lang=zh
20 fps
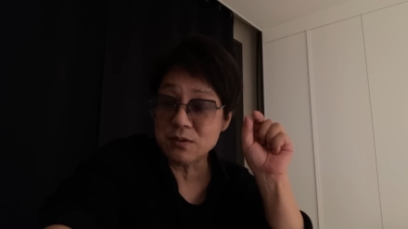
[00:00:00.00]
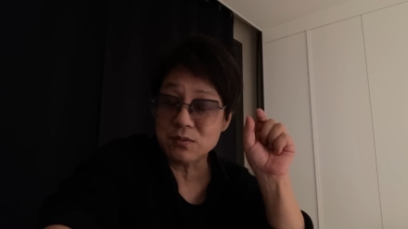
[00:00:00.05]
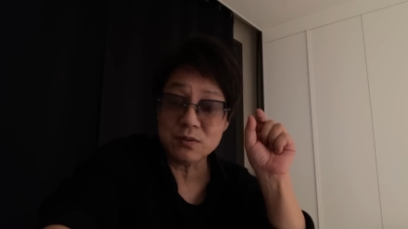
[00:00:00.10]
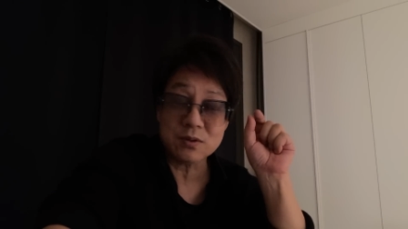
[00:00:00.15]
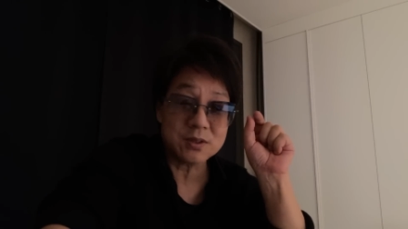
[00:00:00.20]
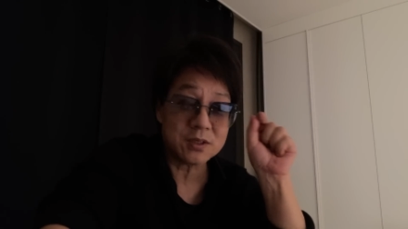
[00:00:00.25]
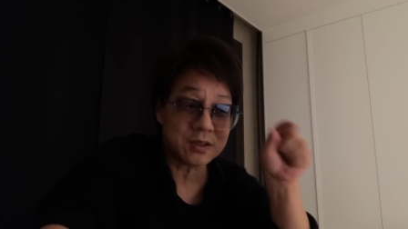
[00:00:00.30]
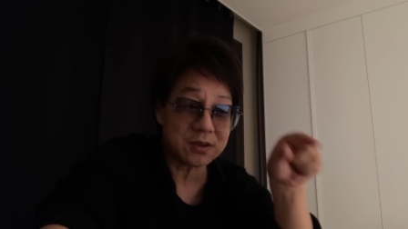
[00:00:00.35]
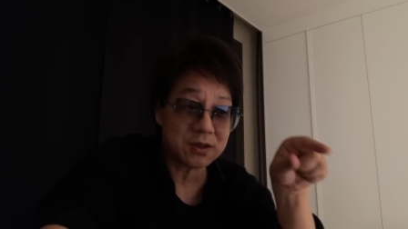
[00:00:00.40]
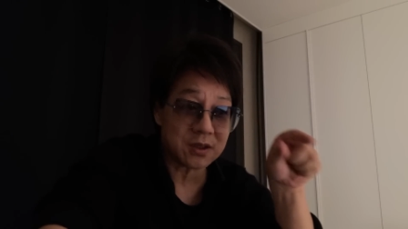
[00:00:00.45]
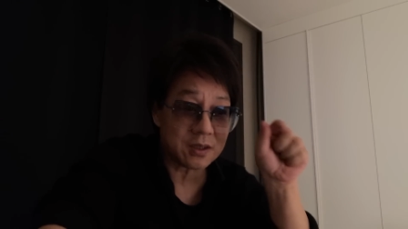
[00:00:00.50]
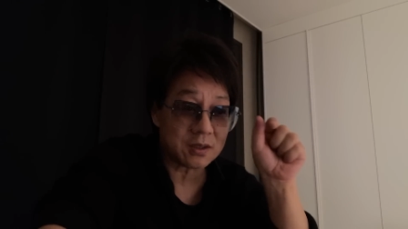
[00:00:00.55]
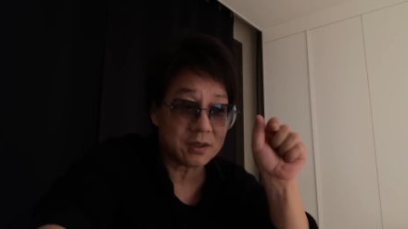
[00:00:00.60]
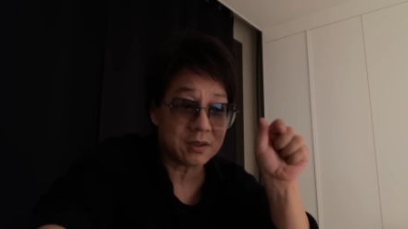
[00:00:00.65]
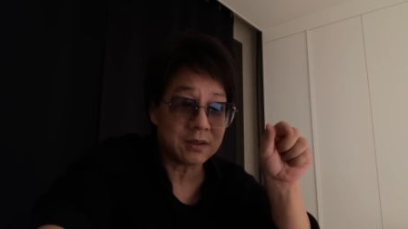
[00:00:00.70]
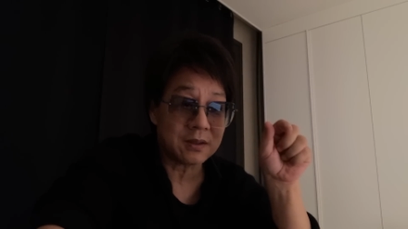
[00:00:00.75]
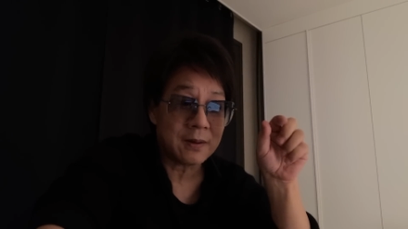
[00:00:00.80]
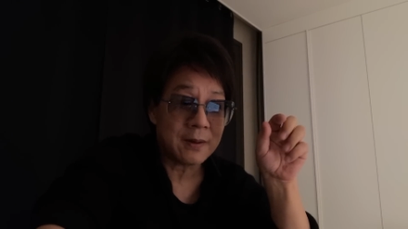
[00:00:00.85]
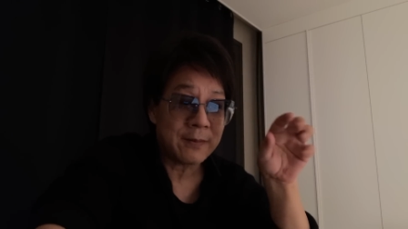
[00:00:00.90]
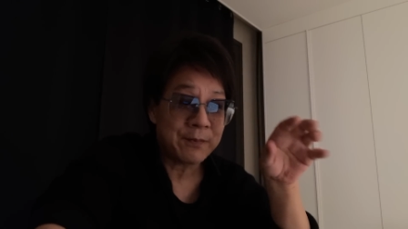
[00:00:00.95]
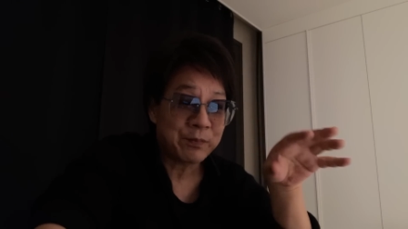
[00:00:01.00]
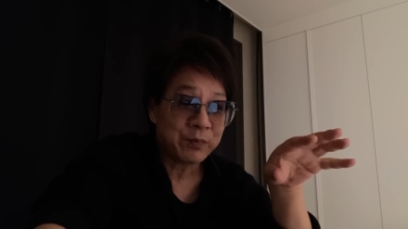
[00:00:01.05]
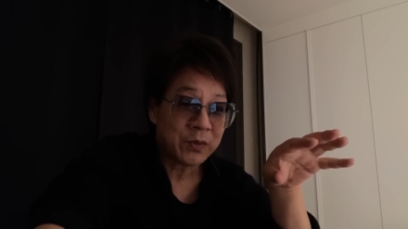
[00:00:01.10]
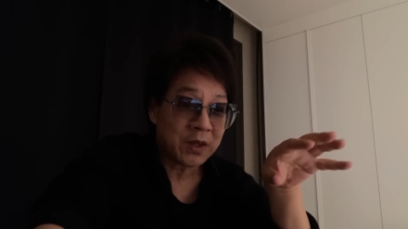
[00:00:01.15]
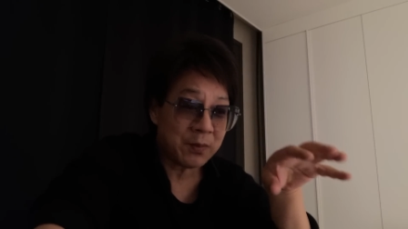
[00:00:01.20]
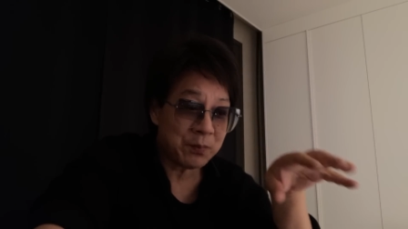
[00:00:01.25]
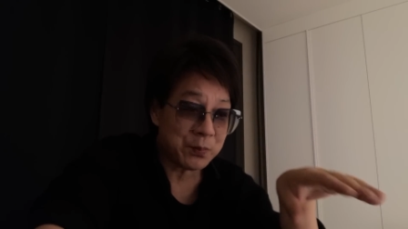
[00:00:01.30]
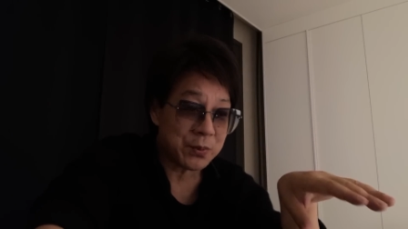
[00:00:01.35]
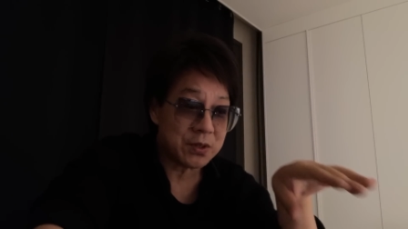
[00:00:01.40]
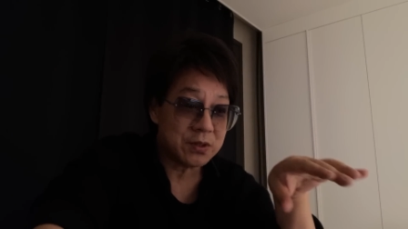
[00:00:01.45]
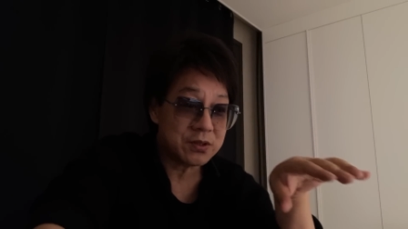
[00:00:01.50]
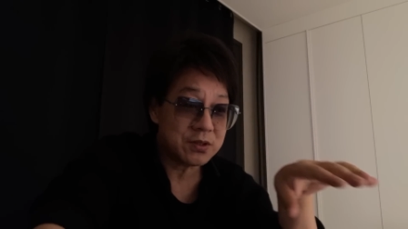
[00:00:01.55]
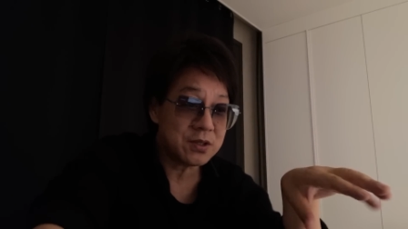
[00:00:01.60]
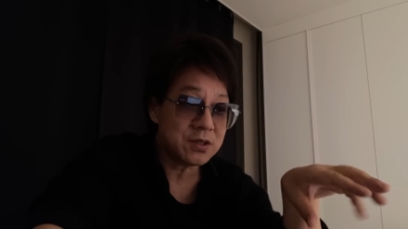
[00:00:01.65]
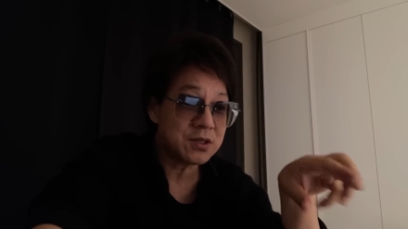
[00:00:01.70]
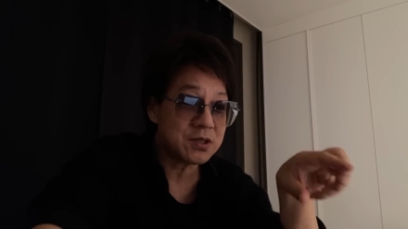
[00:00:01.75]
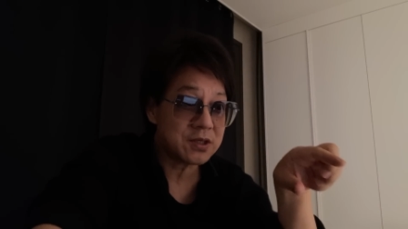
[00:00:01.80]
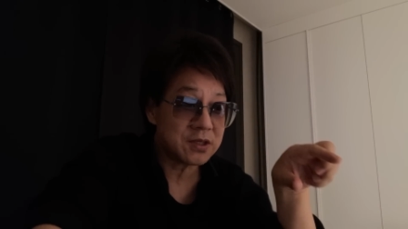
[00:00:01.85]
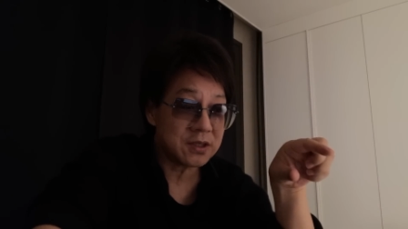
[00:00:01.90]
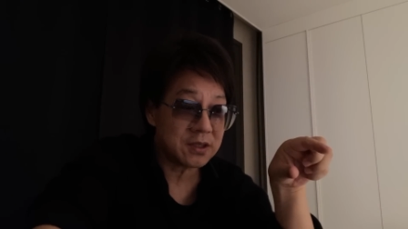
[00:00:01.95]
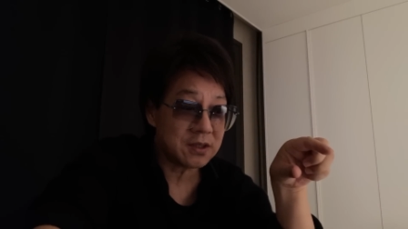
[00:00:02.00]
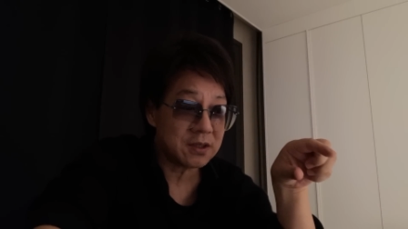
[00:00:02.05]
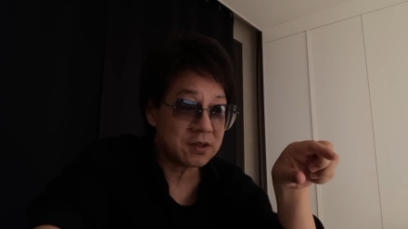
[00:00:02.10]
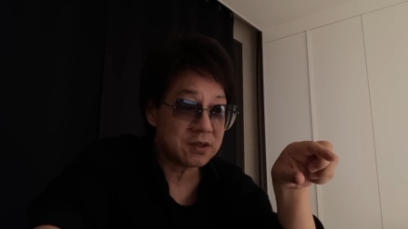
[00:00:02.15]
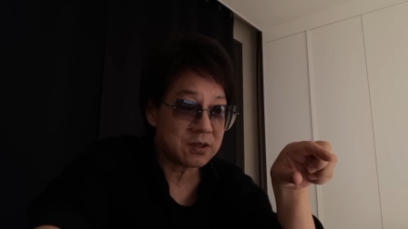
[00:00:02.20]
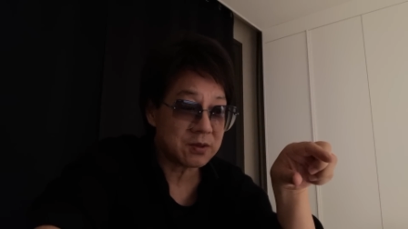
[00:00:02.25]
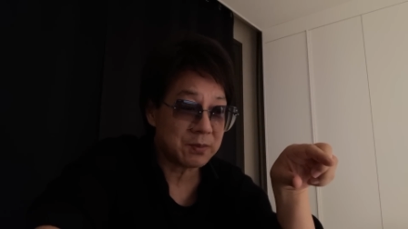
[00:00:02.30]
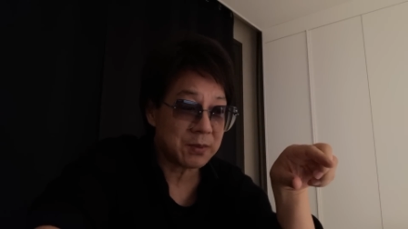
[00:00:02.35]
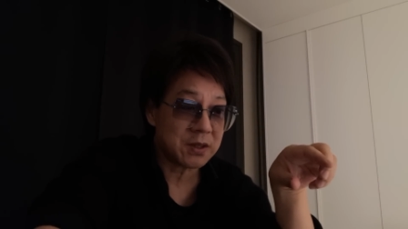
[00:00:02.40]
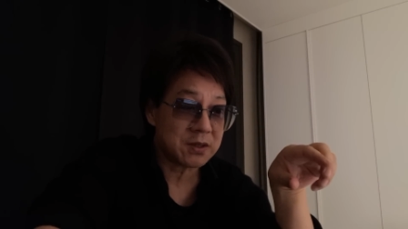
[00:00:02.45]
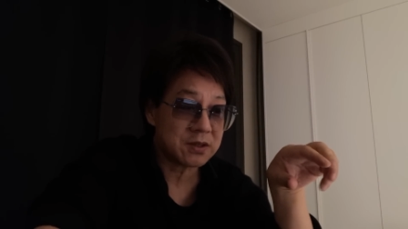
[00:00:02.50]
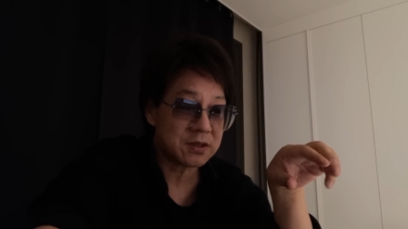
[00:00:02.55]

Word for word: 就是这个事儿，它本身是一个什么？